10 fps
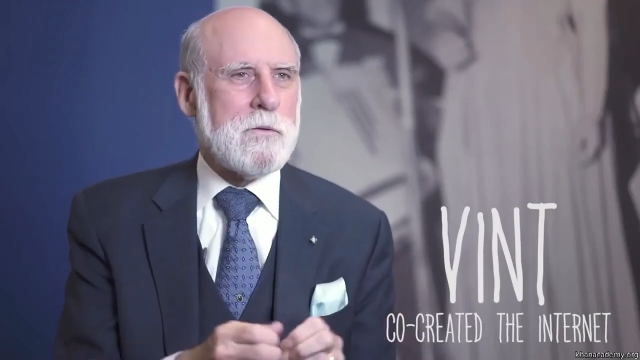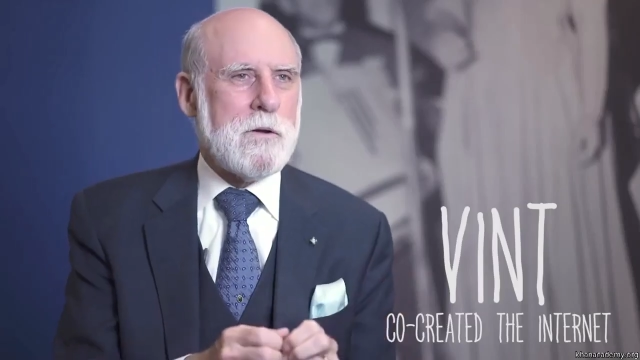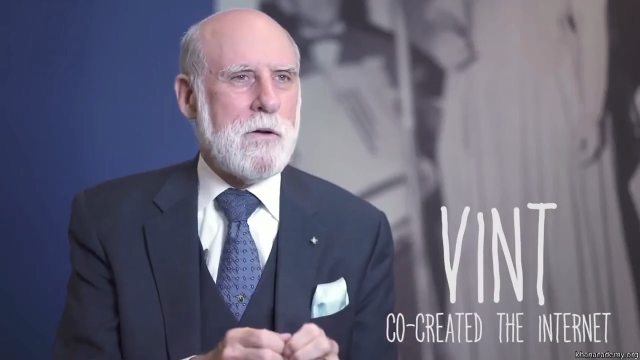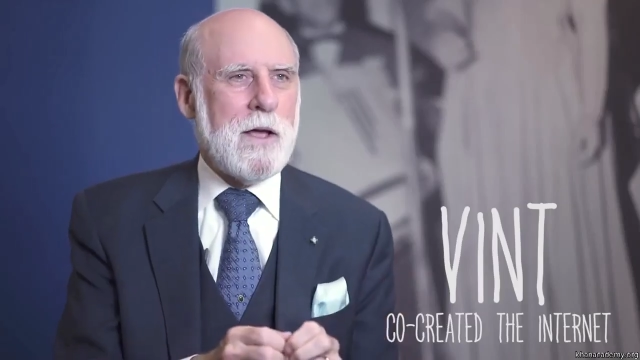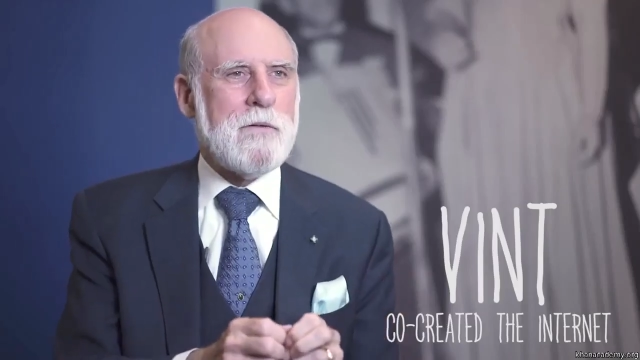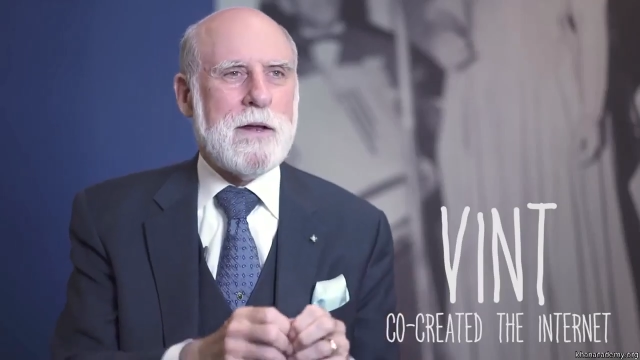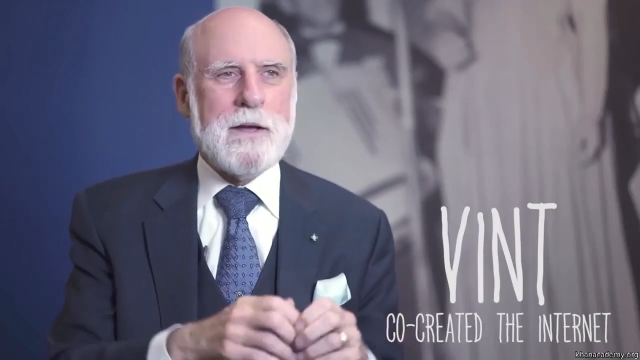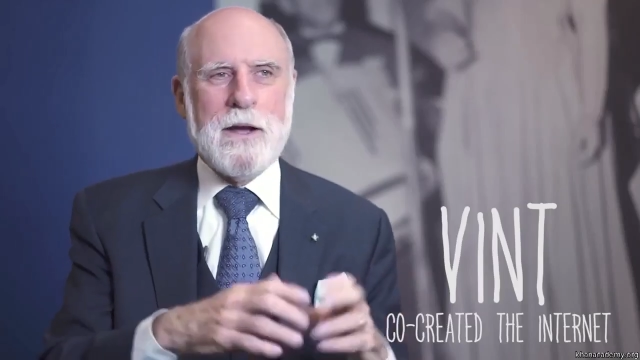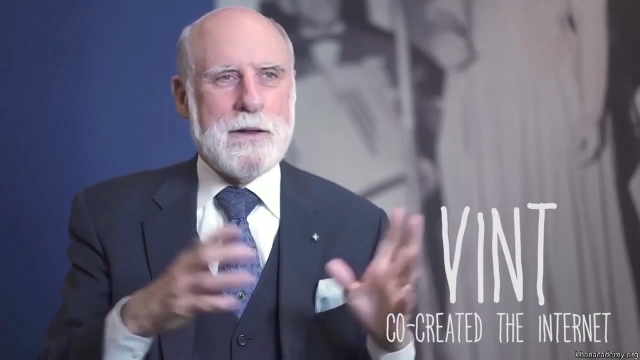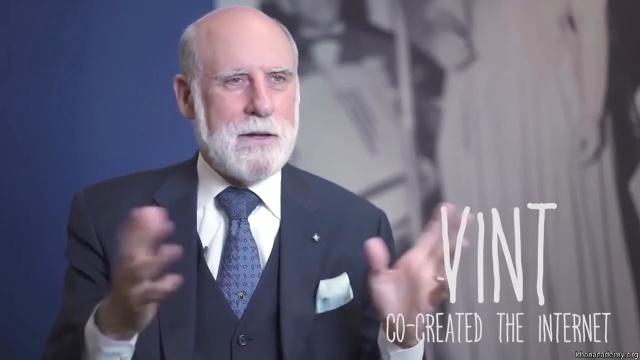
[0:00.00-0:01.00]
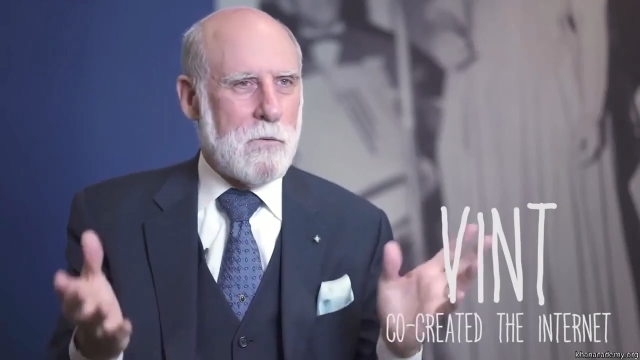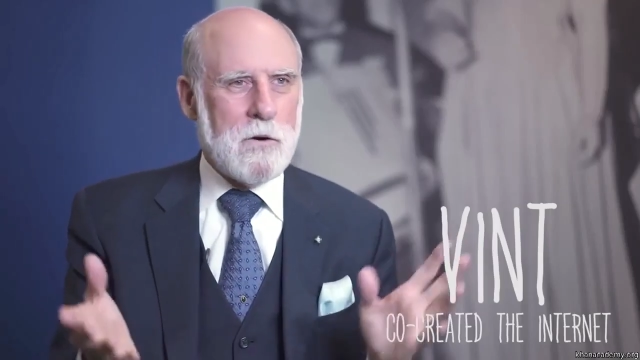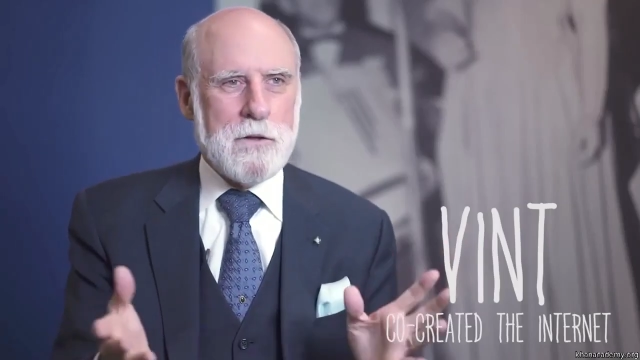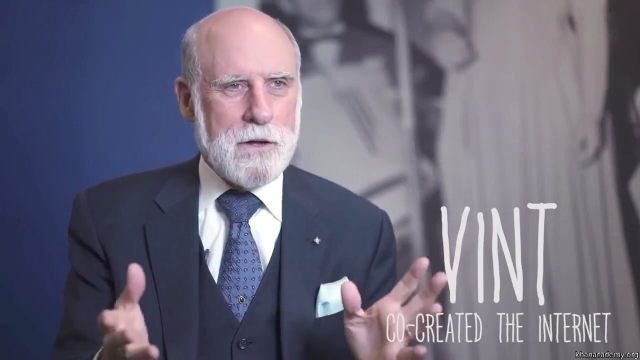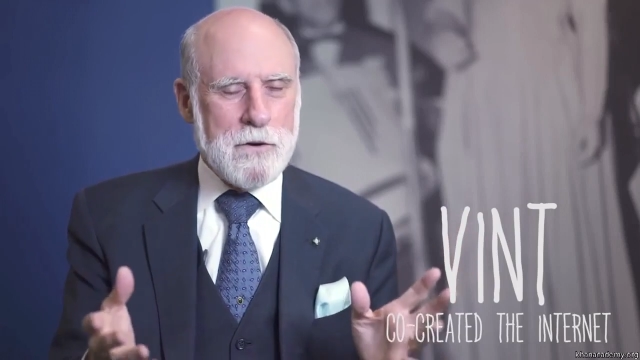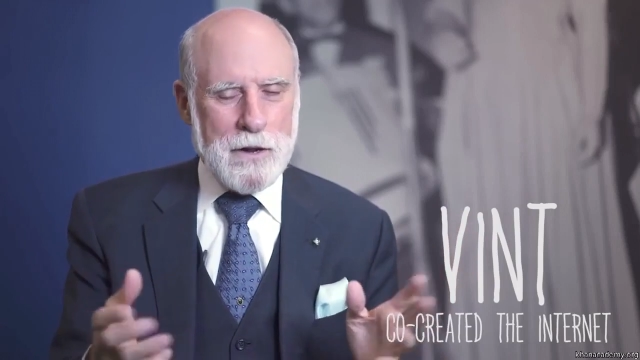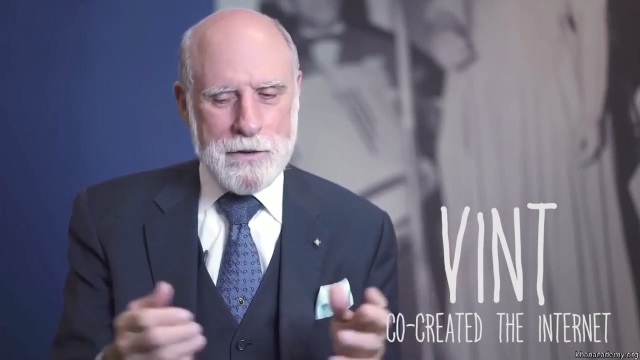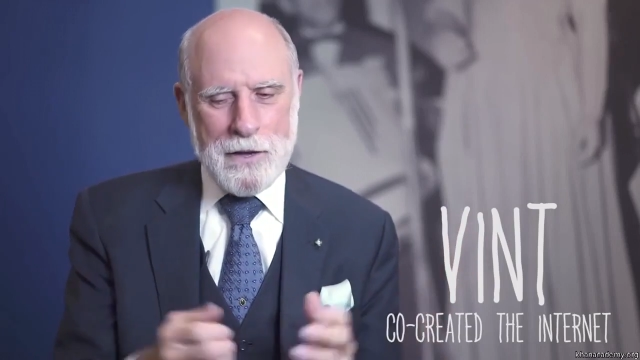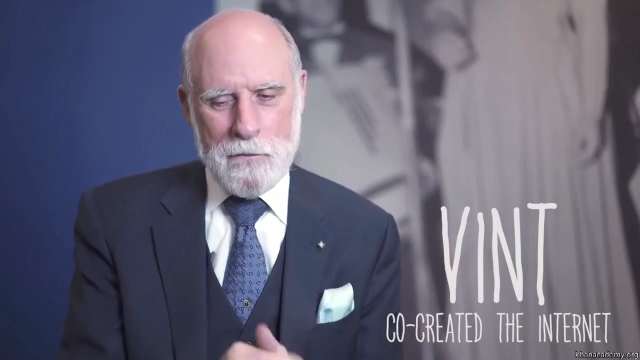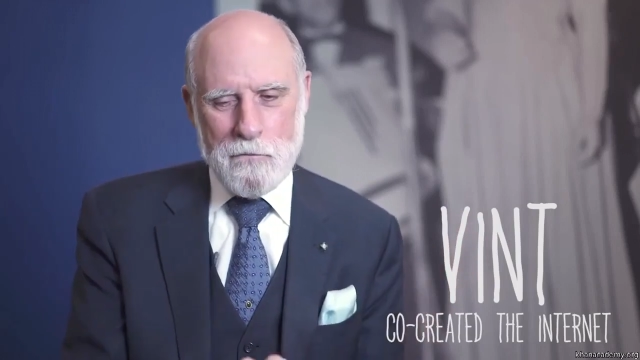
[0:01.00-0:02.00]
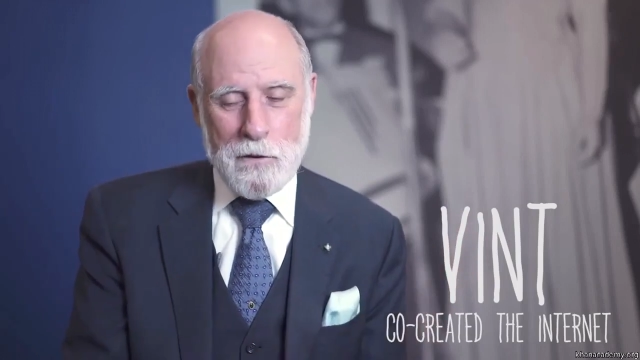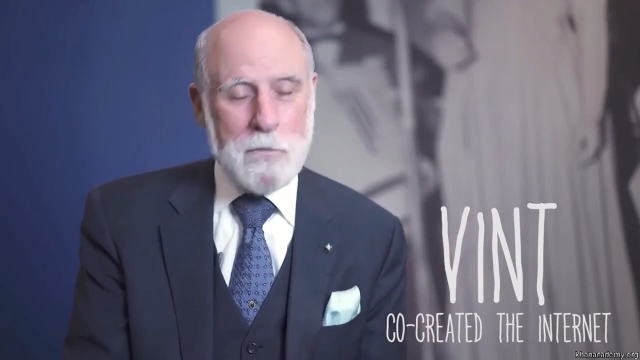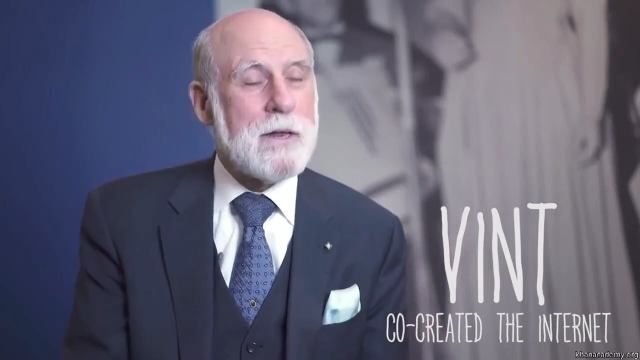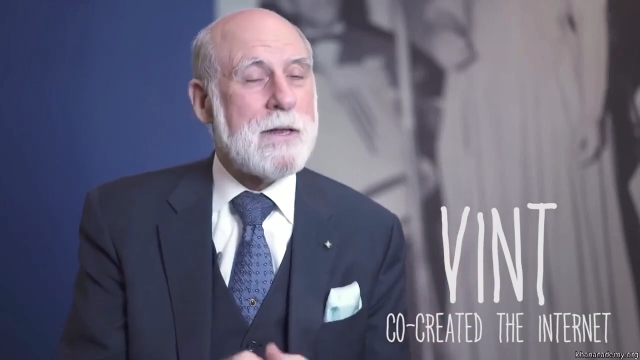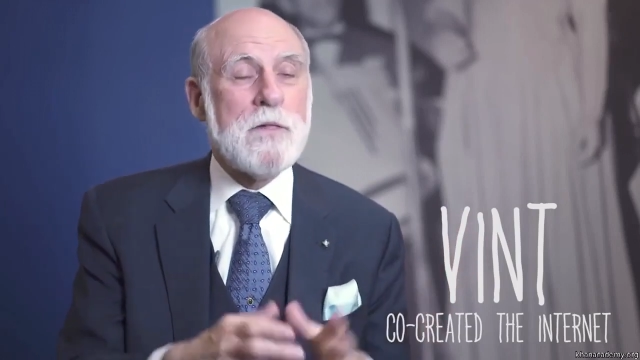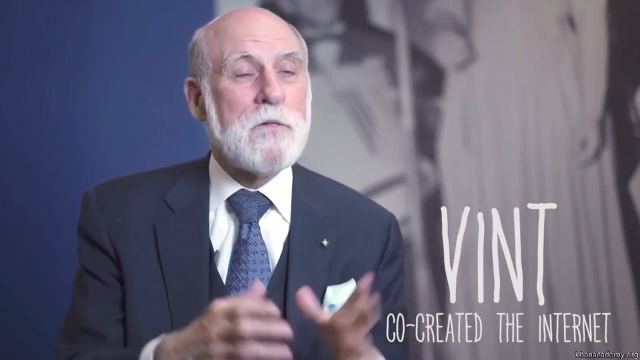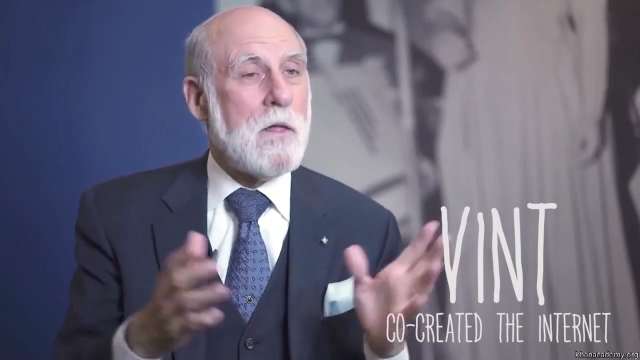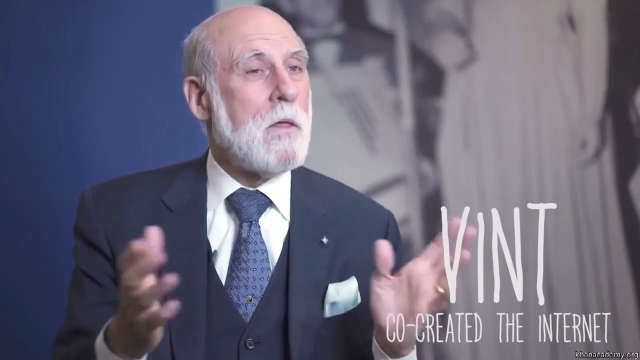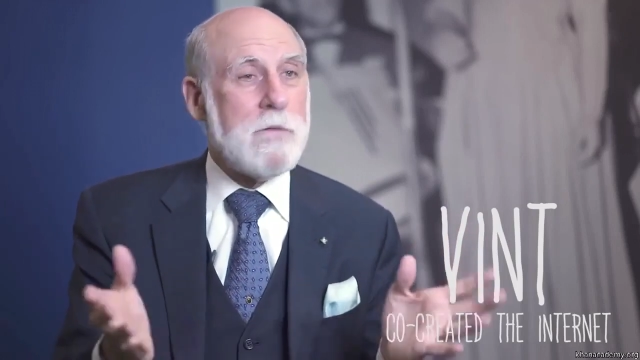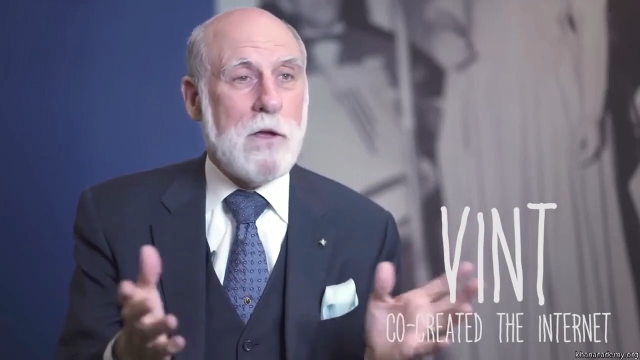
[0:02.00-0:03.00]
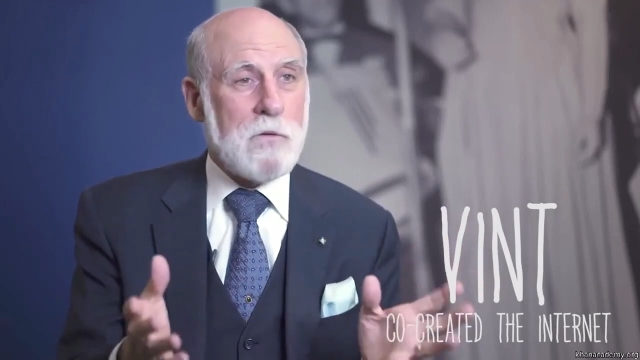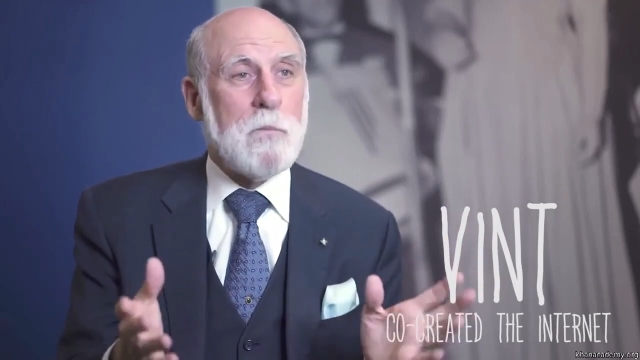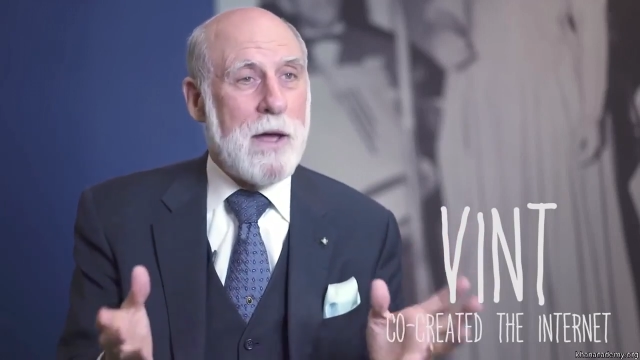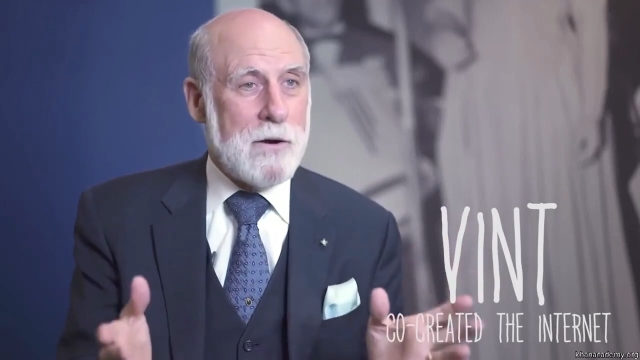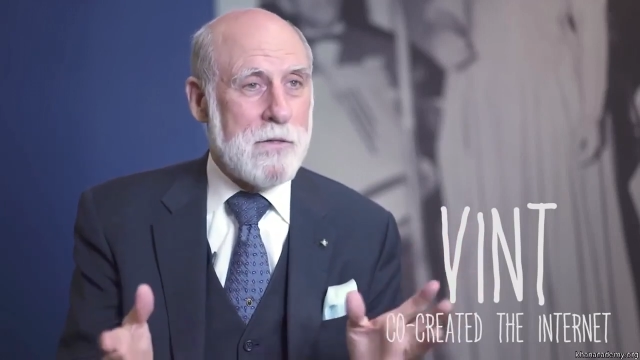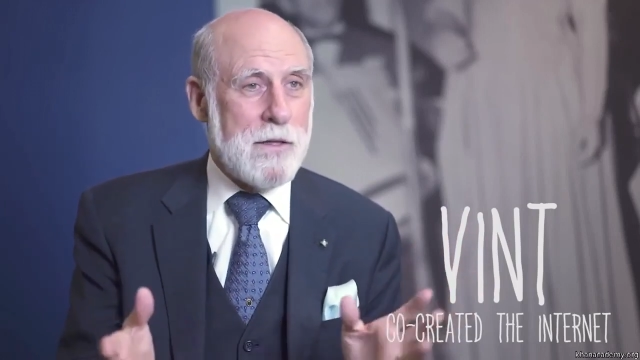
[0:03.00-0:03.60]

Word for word: Większość osób nie wie, skąd się wziął internet, bo wcale nie muszą.